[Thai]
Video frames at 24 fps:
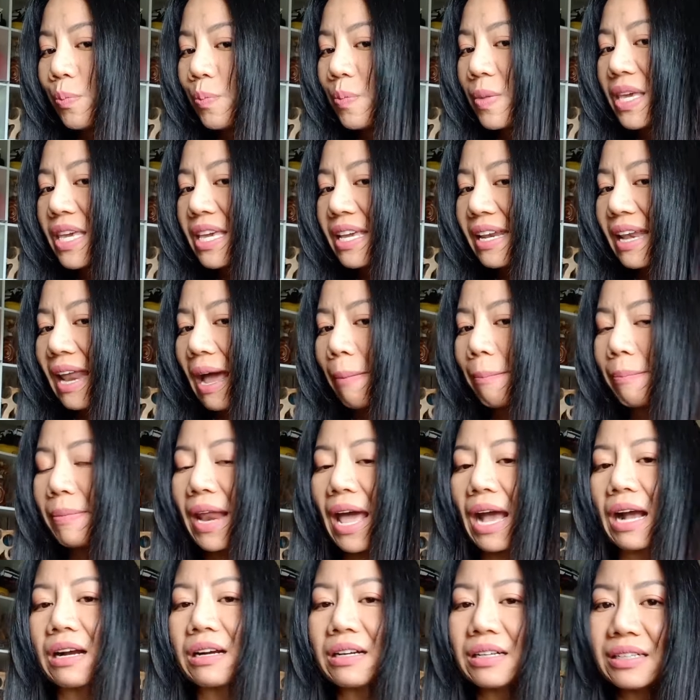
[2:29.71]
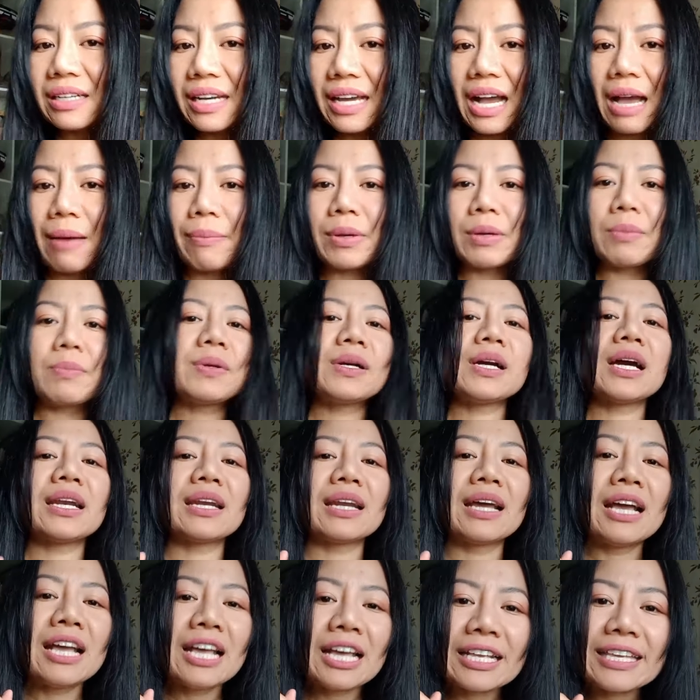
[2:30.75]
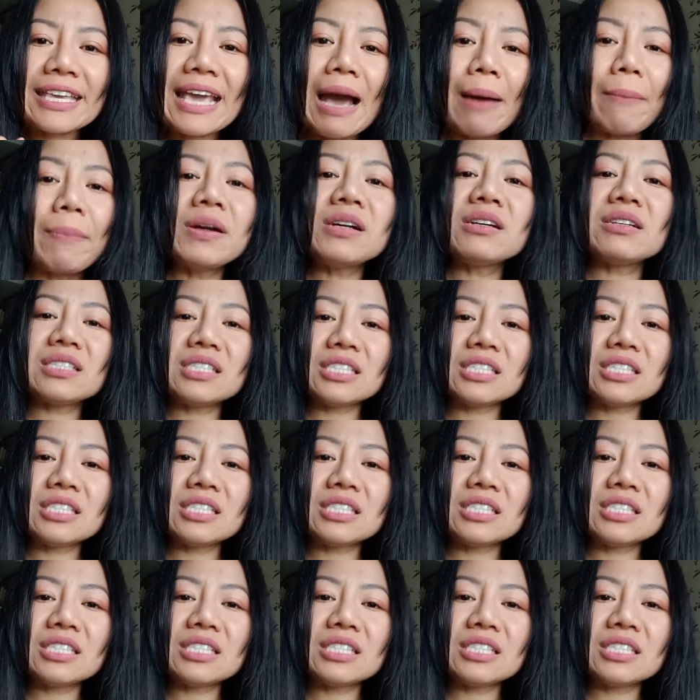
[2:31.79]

มีน้ำหนักขึ้นนะคะเพื่อนๆ อย่าเพิ่ง